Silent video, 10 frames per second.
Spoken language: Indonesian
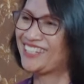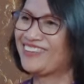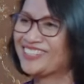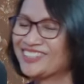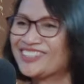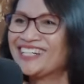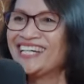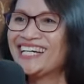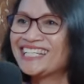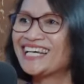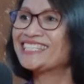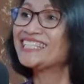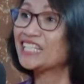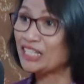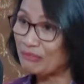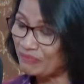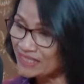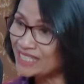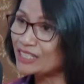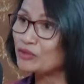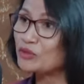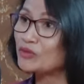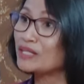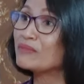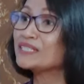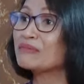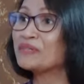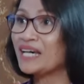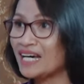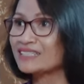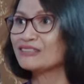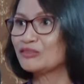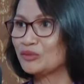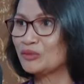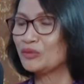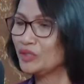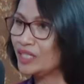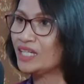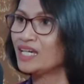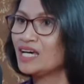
Pak Dan tidak terlepas dari dukungan banyak pihak banyak tentu. Pihak. Okay. Ya.